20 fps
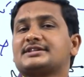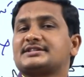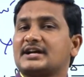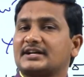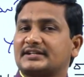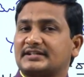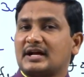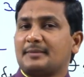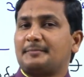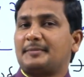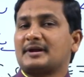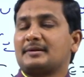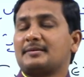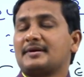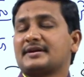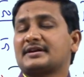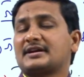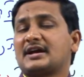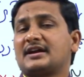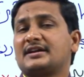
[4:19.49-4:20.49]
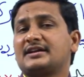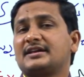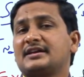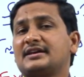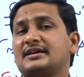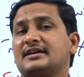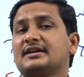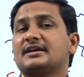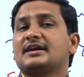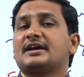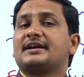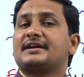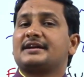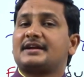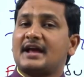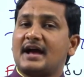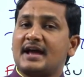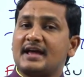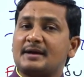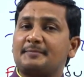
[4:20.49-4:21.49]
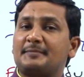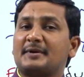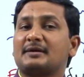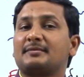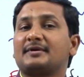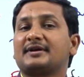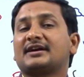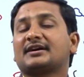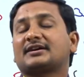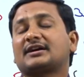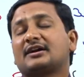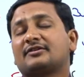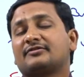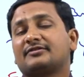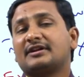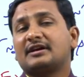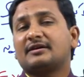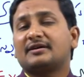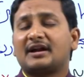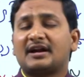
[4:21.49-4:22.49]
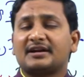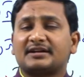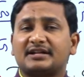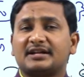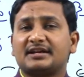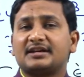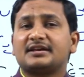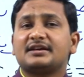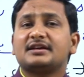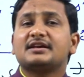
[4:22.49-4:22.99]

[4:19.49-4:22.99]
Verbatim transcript: చట్టపరమైన కానీ న్యాయపరమైన కానీ ఎలాంటి